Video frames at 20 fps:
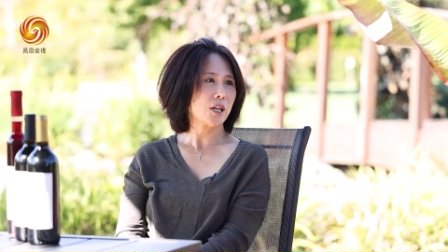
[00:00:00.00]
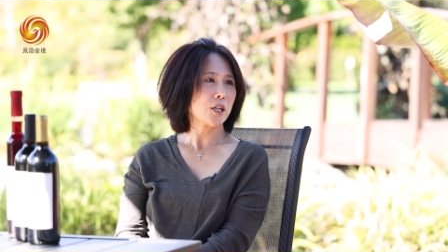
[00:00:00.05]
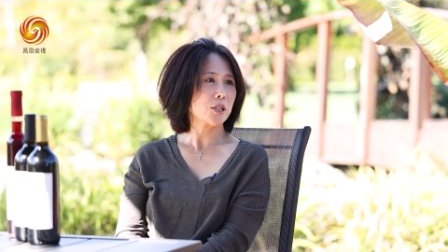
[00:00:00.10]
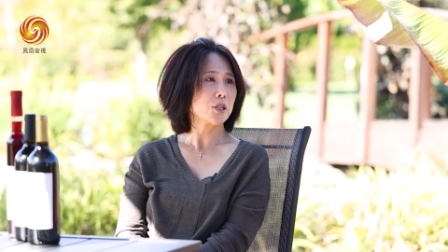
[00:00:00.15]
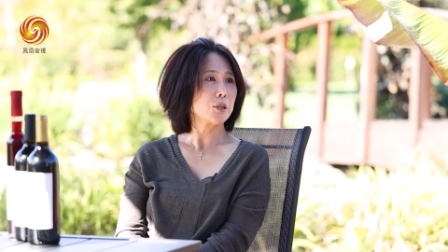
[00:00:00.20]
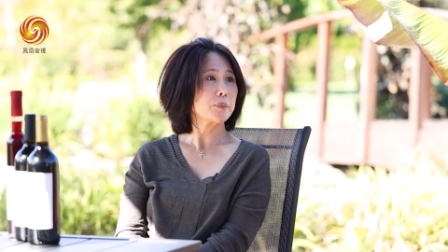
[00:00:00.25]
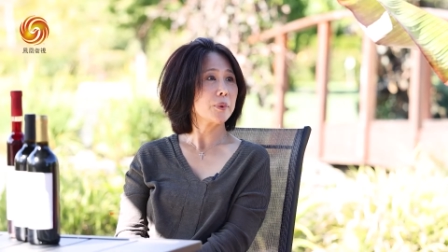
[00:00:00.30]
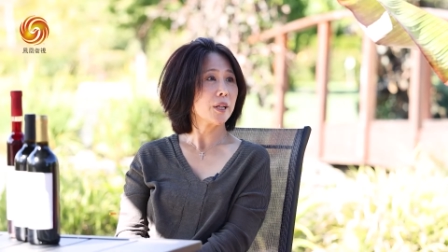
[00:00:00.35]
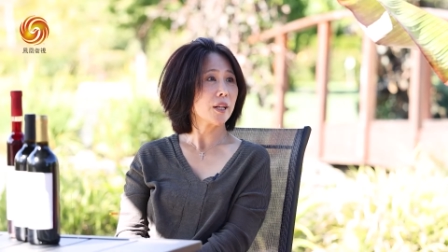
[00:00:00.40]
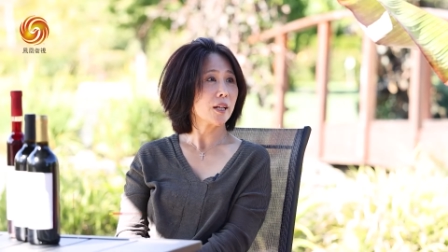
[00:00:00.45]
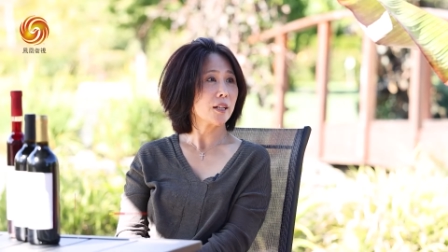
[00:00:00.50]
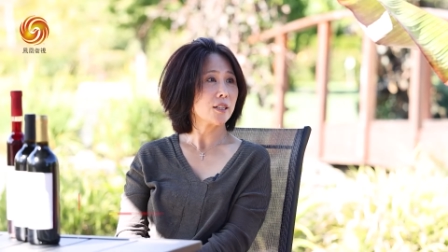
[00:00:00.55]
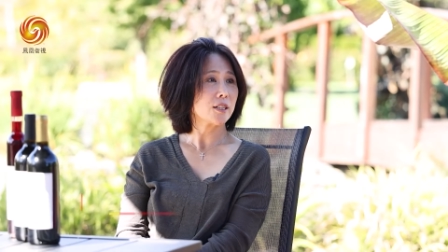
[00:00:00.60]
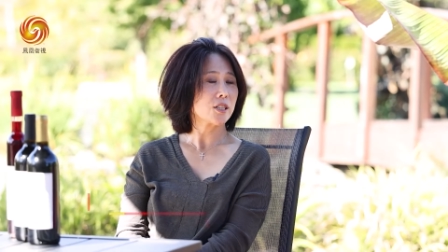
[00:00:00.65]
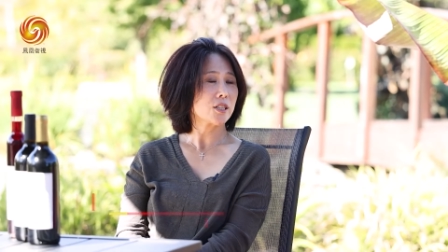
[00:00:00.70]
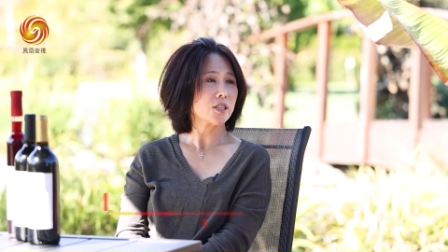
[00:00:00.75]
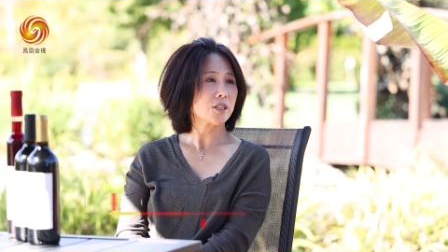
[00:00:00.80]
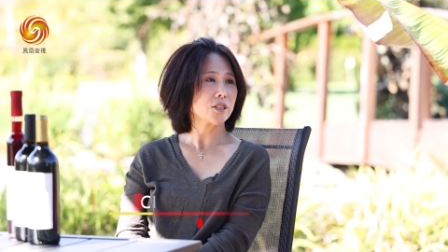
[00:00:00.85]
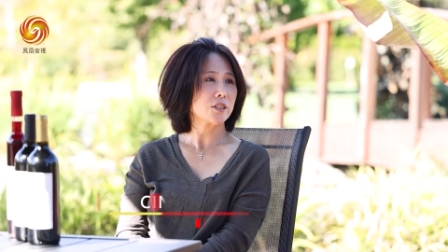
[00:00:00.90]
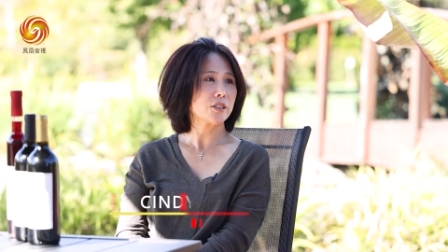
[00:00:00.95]
Township l a 兰 y
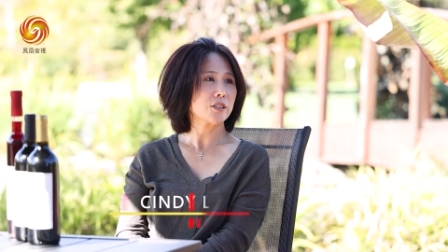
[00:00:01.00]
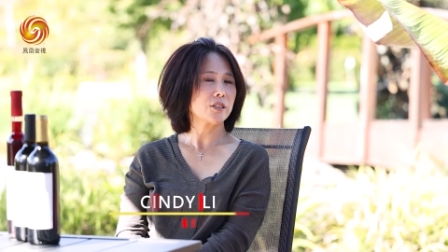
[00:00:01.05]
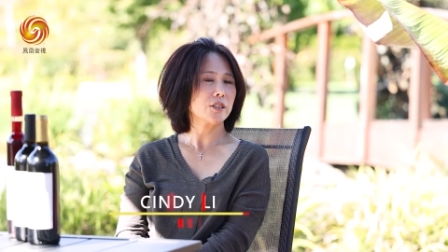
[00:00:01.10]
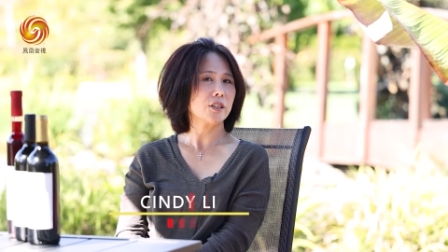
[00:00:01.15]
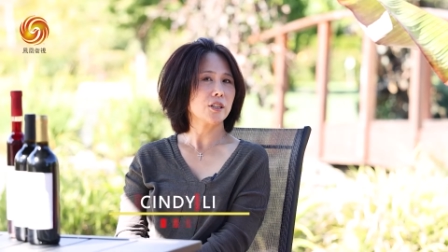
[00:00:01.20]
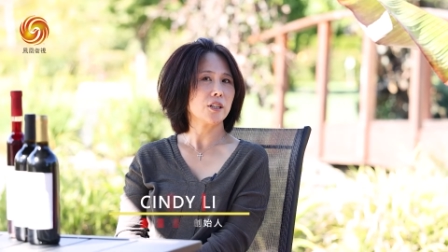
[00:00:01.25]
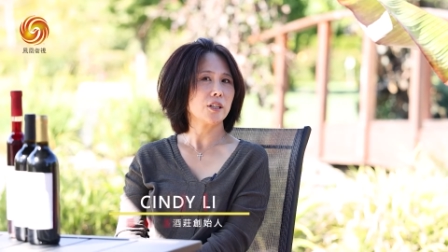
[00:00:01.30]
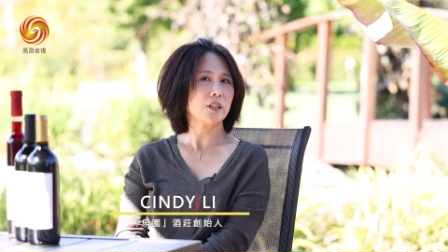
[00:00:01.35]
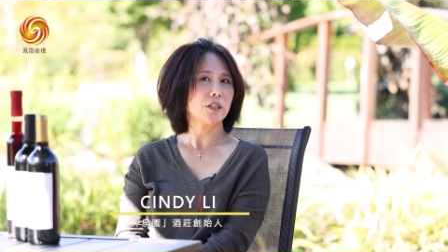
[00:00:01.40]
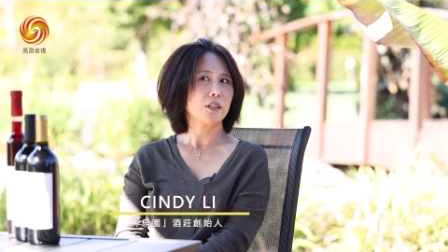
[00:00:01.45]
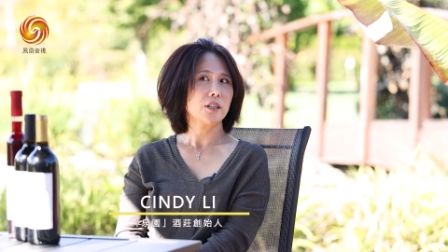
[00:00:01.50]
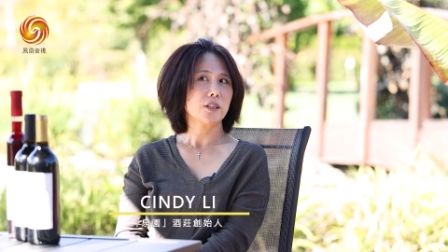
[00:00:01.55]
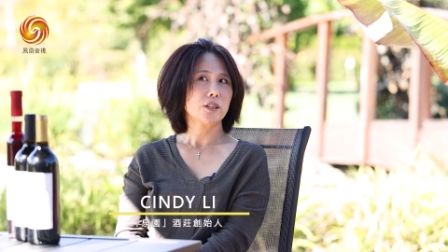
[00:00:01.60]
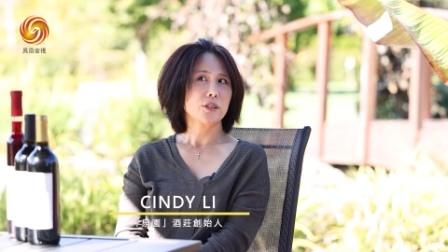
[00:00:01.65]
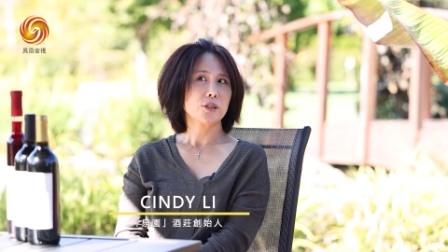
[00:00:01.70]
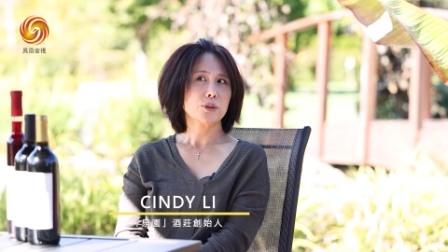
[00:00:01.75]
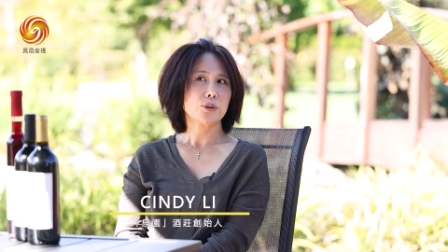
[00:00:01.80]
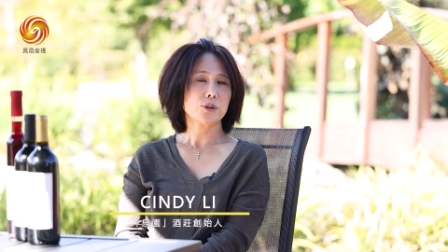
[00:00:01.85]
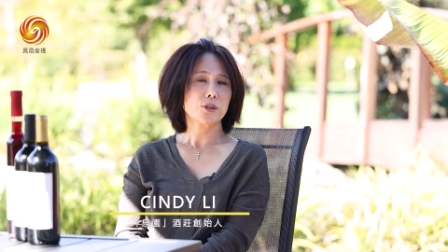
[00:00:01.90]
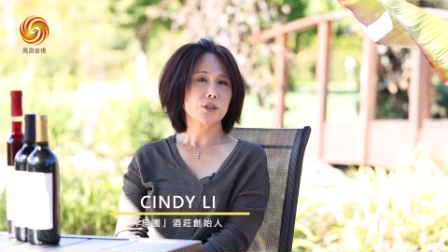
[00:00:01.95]
是一个，
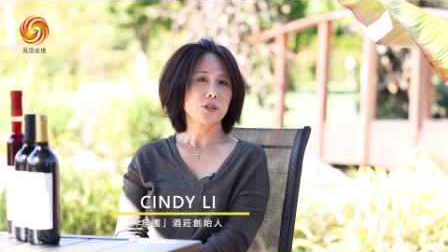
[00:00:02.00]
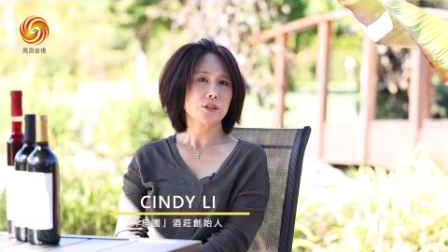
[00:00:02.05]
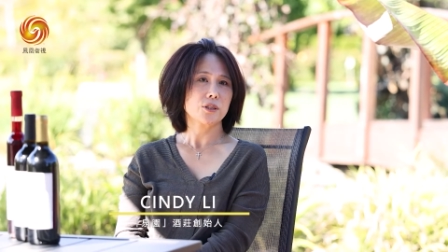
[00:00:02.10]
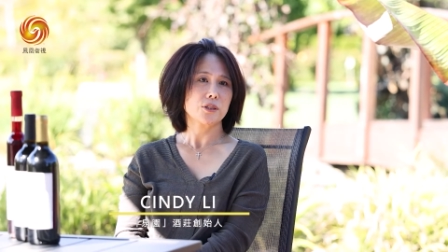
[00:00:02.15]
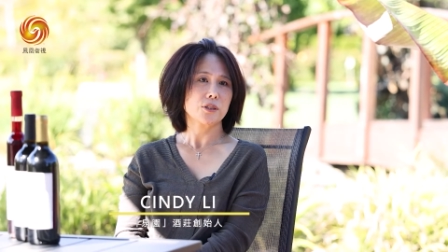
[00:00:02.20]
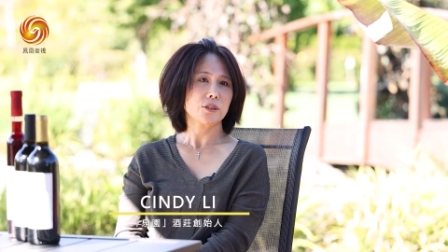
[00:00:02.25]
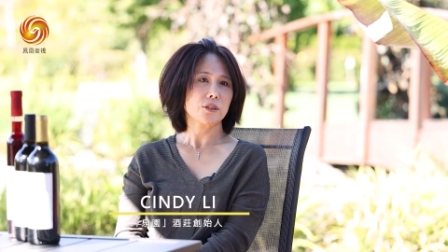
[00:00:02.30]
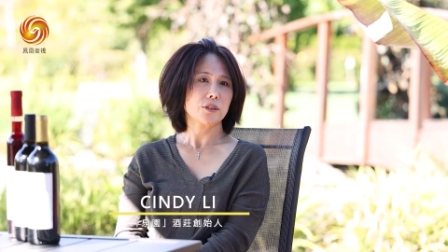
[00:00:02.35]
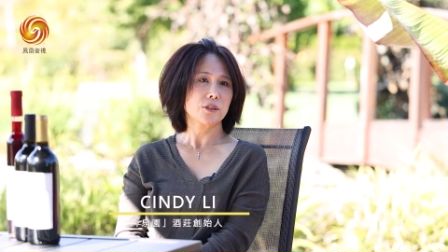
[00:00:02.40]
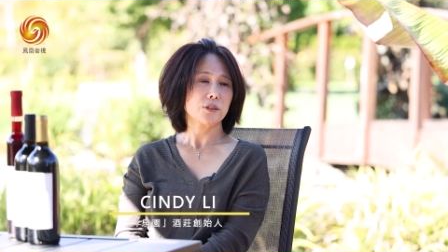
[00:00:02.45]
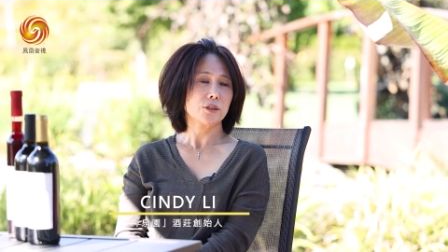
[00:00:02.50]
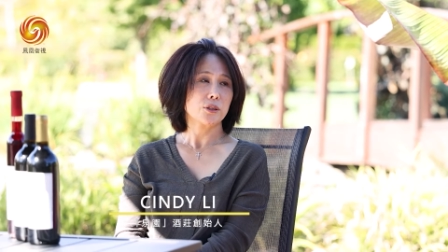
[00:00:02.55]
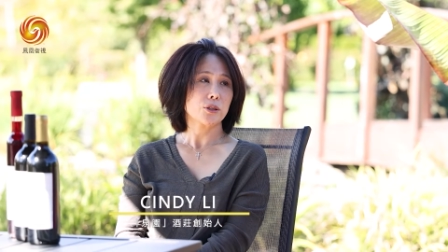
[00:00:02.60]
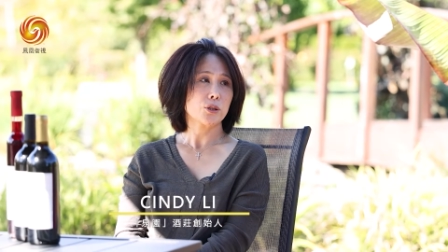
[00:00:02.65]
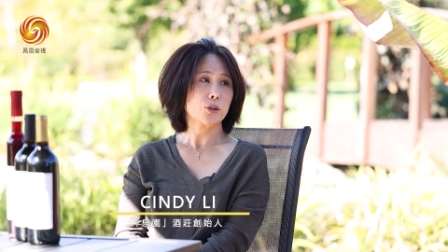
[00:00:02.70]
就是